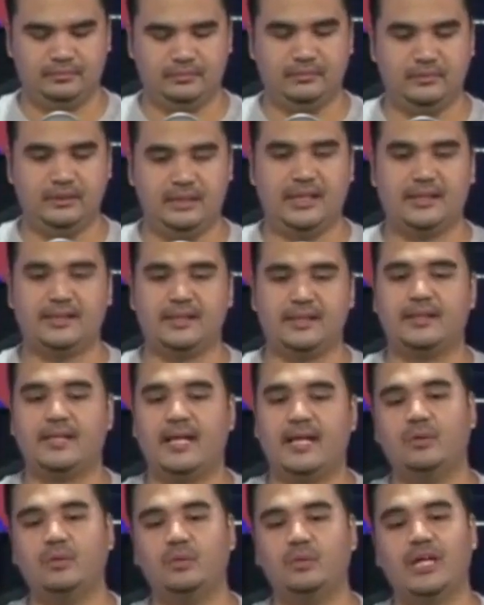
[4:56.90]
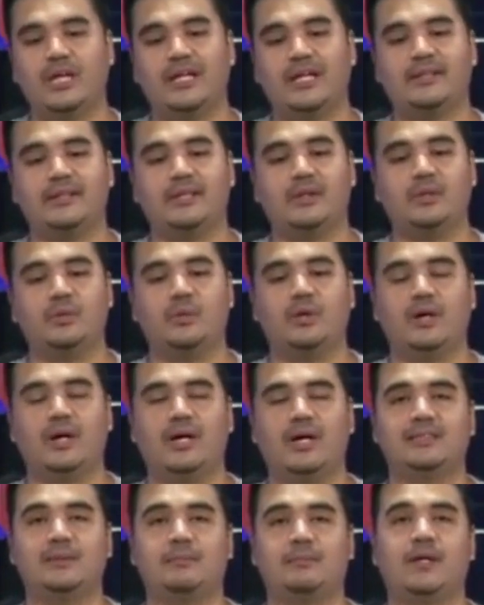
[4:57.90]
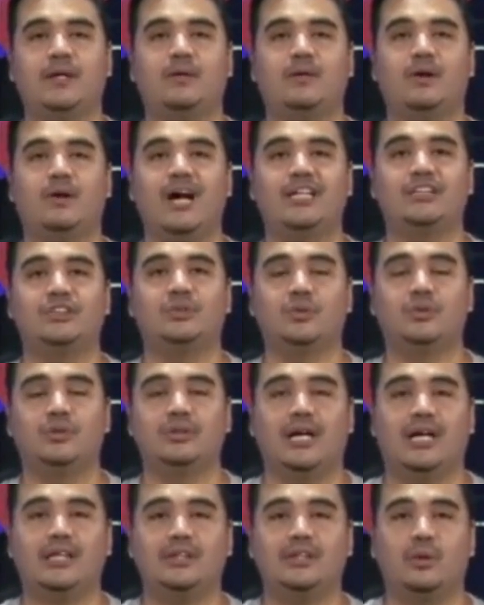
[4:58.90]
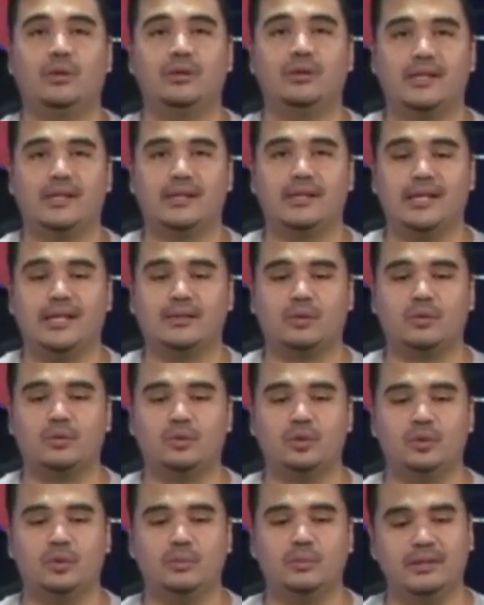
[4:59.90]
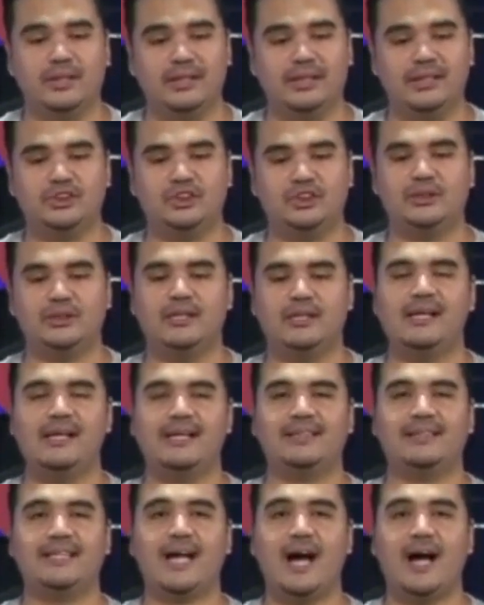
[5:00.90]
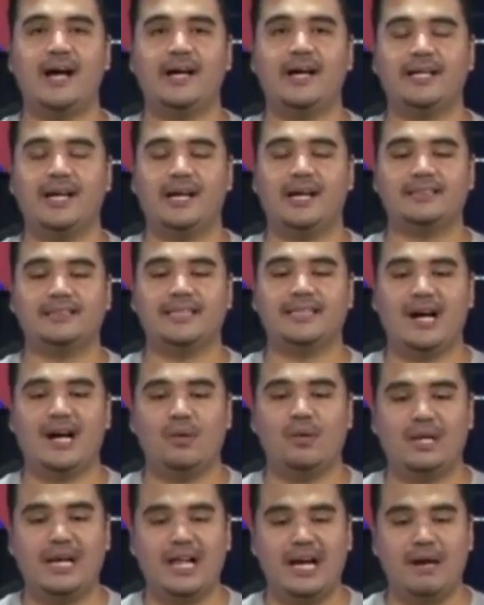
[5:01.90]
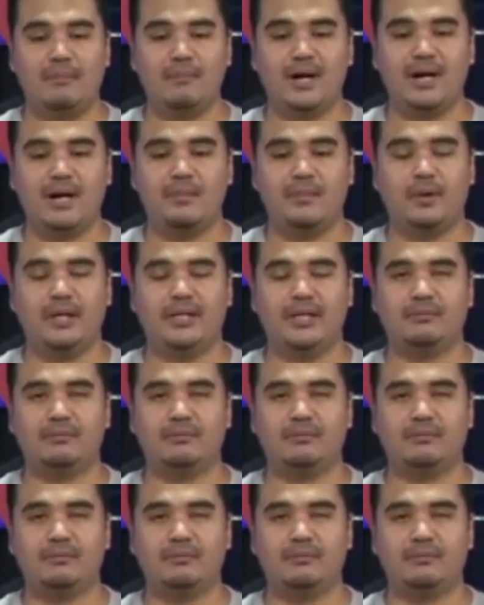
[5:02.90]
Yan, tandaan ho natin na yung uh, sa parang kaso ho ng adultery at concubinage, tanging ang asawa lamang ang pwedeng